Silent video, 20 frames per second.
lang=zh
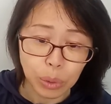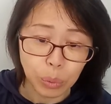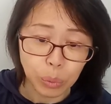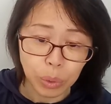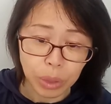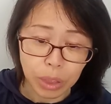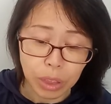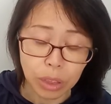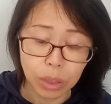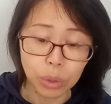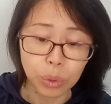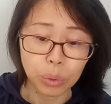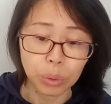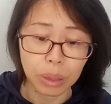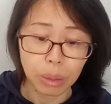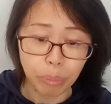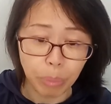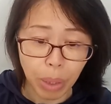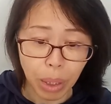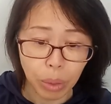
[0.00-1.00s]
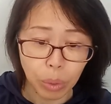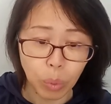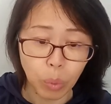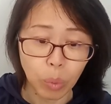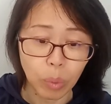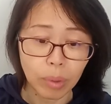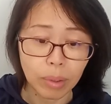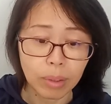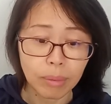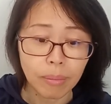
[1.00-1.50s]
中一直处于被
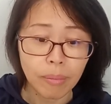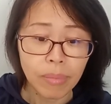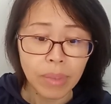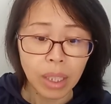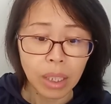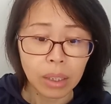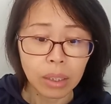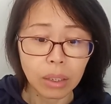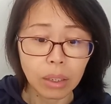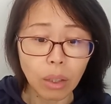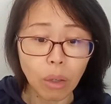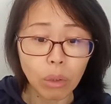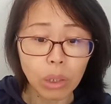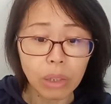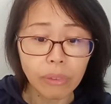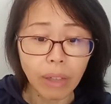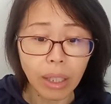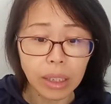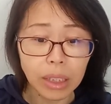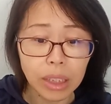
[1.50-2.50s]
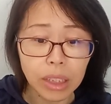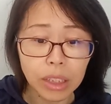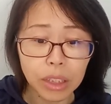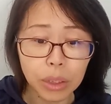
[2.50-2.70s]
动。可高丽王